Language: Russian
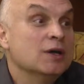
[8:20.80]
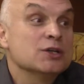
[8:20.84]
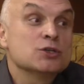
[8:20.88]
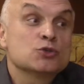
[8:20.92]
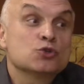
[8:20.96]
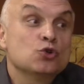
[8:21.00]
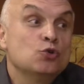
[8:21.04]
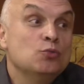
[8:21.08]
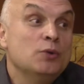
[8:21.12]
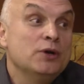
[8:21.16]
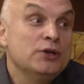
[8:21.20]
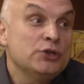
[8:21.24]

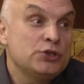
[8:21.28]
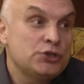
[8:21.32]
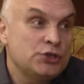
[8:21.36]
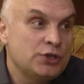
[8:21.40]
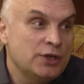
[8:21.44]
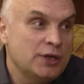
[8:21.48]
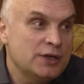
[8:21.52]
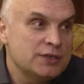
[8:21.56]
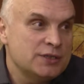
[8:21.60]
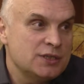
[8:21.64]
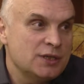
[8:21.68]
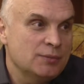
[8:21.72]
особое
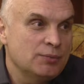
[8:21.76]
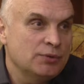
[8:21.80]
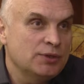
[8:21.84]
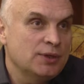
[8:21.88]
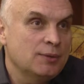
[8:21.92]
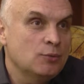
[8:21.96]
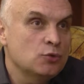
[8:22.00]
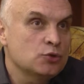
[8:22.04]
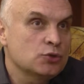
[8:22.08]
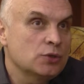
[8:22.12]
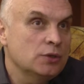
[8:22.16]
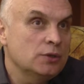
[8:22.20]
счастье,
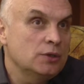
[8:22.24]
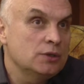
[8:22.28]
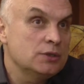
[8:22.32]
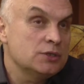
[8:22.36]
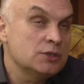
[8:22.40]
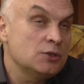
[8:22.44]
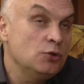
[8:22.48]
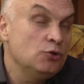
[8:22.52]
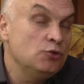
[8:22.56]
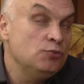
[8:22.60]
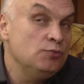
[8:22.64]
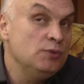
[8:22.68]
потому что ты
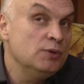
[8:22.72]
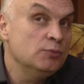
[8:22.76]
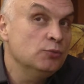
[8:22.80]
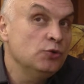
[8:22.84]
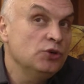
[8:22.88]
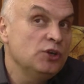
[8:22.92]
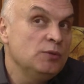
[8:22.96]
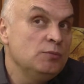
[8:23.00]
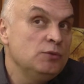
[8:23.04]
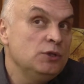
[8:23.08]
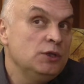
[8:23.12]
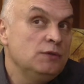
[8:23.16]
с людьми
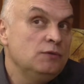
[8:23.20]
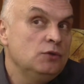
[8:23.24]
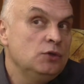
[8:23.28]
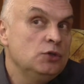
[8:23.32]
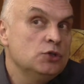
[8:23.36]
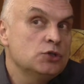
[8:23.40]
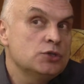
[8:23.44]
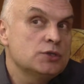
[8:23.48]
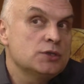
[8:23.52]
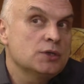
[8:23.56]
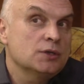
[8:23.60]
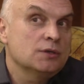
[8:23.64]
многими не
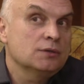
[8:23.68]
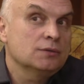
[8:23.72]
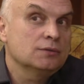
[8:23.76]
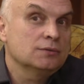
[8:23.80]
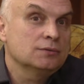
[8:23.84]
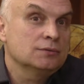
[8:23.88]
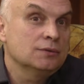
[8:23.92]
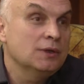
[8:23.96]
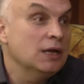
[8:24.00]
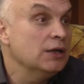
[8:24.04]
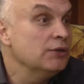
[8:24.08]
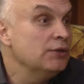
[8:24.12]
видишься
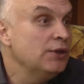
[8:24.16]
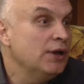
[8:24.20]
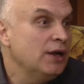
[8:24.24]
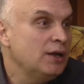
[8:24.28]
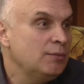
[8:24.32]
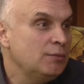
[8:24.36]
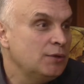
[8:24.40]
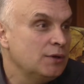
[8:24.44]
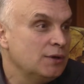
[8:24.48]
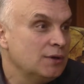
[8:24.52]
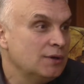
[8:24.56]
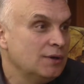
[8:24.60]

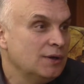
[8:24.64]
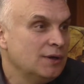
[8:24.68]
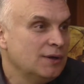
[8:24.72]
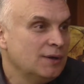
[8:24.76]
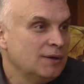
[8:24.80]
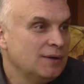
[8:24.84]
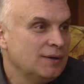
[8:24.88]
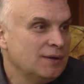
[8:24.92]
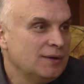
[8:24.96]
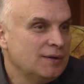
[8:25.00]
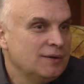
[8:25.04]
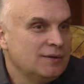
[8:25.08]
годами
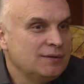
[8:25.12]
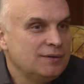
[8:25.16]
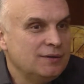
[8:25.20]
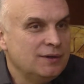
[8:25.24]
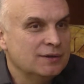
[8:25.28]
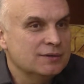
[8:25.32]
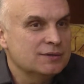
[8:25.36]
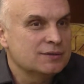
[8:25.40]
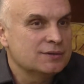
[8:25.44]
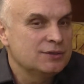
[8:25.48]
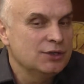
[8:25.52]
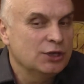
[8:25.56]

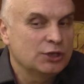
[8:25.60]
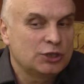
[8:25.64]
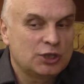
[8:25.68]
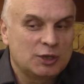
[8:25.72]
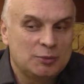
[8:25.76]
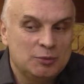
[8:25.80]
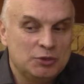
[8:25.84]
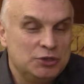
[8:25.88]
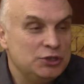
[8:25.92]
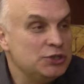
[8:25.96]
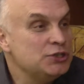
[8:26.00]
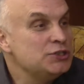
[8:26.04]
с
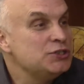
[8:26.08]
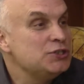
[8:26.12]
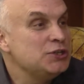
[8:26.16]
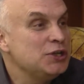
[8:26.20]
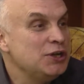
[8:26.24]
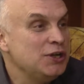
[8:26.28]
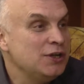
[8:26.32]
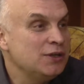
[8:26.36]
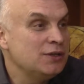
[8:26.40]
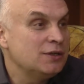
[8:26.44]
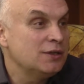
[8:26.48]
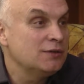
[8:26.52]
некоторыми
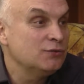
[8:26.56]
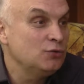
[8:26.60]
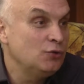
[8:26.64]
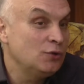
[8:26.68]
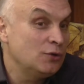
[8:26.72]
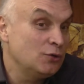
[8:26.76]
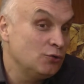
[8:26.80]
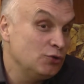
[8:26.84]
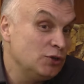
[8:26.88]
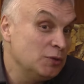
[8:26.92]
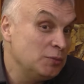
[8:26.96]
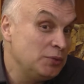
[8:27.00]
десятилетиями
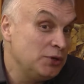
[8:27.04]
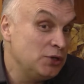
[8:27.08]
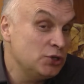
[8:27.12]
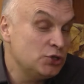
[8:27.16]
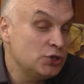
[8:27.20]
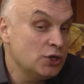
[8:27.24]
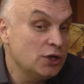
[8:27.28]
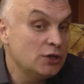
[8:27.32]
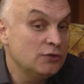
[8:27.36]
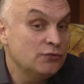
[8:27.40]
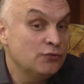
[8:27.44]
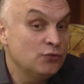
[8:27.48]
вдруг люди
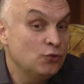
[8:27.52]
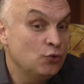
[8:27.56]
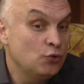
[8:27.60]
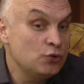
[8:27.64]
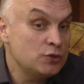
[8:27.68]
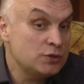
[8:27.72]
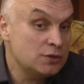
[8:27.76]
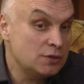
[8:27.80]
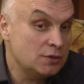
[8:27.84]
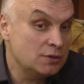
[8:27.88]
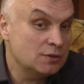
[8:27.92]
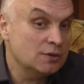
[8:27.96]
приезжают в
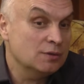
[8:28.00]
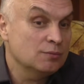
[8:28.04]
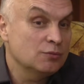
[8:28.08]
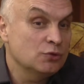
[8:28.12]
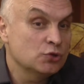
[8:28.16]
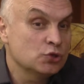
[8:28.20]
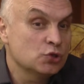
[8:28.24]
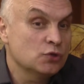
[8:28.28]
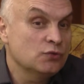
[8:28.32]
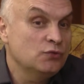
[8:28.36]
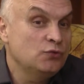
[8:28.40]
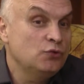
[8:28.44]
гости, как
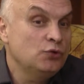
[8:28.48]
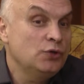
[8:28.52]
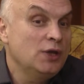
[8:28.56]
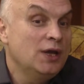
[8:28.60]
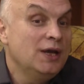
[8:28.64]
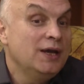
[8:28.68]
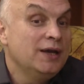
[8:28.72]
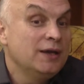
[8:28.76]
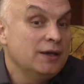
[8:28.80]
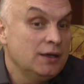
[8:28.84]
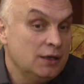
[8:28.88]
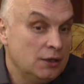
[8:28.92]
бы живут.
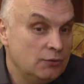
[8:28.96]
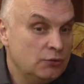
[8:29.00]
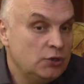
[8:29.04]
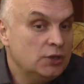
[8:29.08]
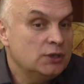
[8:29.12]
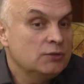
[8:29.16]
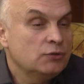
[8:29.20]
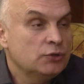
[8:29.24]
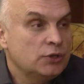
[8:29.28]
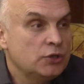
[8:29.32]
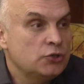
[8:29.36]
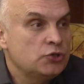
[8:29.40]
И вот
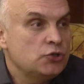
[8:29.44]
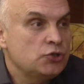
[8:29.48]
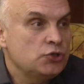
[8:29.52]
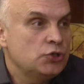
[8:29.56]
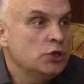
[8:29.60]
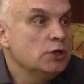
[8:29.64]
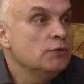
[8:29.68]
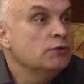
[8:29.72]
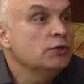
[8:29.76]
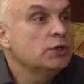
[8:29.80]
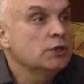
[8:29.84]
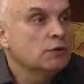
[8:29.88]
это вот
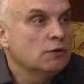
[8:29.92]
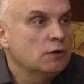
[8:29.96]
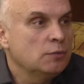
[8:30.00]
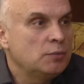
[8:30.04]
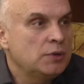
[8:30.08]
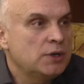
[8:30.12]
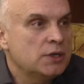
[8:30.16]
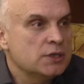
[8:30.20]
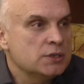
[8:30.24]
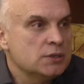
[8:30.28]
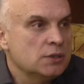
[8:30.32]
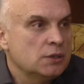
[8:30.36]
ощущение вот этого
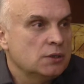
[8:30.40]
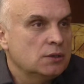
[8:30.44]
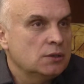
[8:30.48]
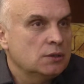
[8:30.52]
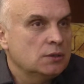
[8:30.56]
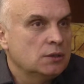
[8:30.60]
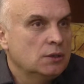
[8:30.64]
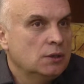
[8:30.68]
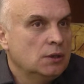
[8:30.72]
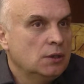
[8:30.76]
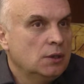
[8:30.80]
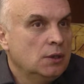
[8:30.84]
праздника –
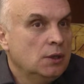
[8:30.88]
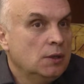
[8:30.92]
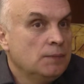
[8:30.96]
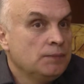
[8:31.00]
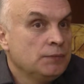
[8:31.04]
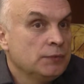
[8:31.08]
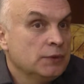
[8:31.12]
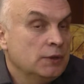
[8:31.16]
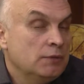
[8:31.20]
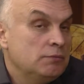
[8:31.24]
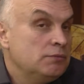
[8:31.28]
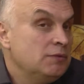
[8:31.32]

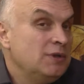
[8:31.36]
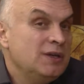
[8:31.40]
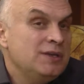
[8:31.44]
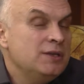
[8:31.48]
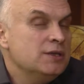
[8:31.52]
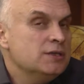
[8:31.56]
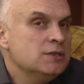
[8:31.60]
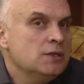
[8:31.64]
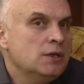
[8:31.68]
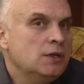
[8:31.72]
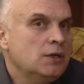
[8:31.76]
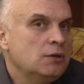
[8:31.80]
ну, я
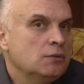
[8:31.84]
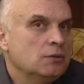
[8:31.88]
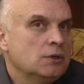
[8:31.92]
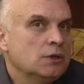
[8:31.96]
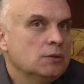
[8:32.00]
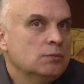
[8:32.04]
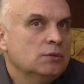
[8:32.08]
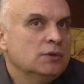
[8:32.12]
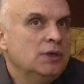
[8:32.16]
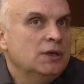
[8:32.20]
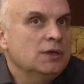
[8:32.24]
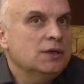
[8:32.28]
не знаю,
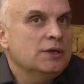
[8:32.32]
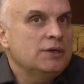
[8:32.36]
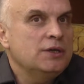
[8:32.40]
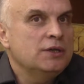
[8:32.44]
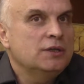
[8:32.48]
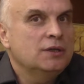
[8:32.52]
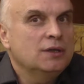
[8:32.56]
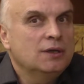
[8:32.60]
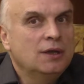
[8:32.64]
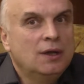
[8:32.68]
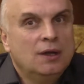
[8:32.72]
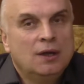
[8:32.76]
как бы, да,
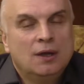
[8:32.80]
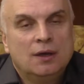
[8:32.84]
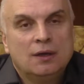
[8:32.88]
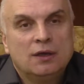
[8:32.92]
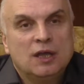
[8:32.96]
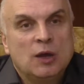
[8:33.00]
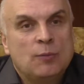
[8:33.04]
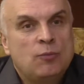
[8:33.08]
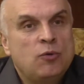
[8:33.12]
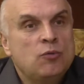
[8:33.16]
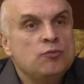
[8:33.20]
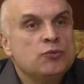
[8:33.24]
каких-то...
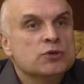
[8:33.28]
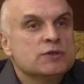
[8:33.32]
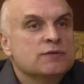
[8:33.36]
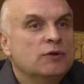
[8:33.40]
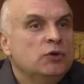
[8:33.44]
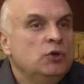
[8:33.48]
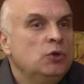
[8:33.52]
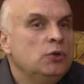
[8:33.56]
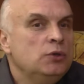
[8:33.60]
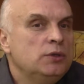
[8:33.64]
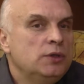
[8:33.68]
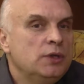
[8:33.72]
Я помню
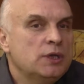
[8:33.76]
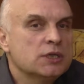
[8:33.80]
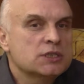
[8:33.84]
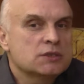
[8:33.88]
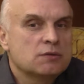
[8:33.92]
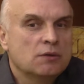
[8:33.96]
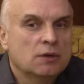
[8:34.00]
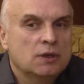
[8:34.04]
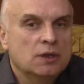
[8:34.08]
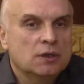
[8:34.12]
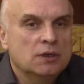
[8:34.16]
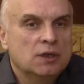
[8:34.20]
свое
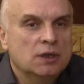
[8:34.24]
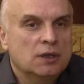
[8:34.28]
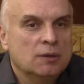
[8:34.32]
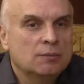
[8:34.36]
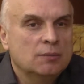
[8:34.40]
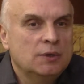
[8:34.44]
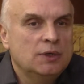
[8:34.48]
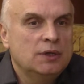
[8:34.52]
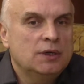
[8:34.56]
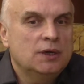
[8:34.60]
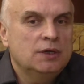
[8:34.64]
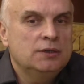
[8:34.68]
детство, когда там
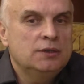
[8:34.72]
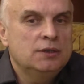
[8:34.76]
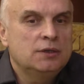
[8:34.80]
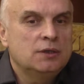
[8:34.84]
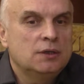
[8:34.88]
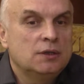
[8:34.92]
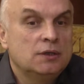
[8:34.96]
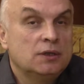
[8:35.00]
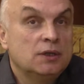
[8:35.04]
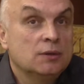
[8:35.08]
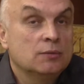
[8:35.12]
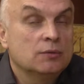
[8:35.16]
мои
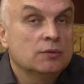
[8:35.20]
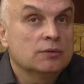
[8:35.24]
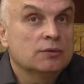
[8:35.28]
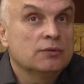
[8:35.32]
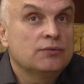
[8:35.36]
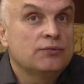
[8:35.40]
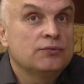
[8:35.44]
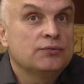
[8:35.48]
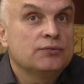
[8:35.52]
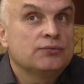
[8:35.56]
родители там